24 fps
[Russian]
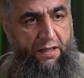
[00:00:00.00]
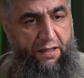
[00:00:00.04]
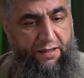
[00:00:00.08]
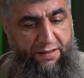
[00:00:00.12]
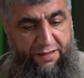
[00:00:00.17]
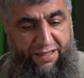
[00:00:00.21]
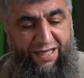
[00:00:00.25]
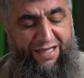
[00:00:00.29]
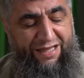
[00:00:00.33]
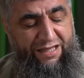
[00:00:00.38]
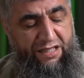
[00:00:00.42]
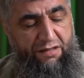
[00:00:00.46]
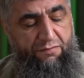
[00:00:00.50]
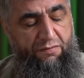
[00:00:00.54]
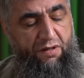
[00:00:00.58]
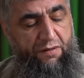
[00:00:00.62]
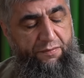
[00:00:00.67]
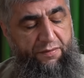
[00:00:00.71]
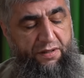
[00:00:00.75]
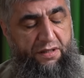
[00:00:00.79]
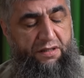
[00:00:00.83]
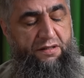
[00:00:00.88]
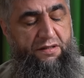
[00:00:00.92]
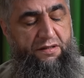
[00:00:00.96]
данный
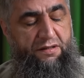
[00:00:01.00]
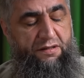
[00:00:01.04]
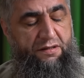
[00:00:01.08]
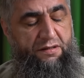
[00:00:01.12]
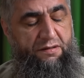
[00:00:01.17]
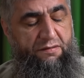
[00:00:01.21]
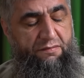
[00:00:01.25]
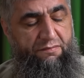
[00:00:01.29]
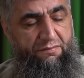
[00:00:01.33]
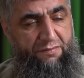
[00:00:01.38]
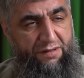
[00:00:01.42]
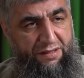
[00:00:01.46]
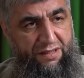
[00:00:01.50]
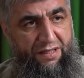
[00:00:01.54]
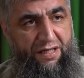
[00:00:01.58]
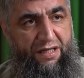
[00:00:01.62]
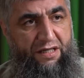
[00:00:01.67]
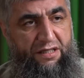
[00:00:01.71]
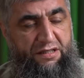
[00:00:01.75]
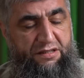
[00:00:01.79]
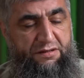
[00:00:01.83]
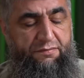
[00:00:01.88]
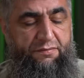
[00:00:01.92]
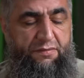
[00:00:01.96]
момент
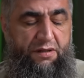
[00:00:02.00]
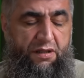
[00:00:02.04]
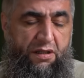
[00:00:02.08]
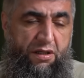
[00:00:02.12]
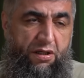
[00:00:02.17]
мадхализм.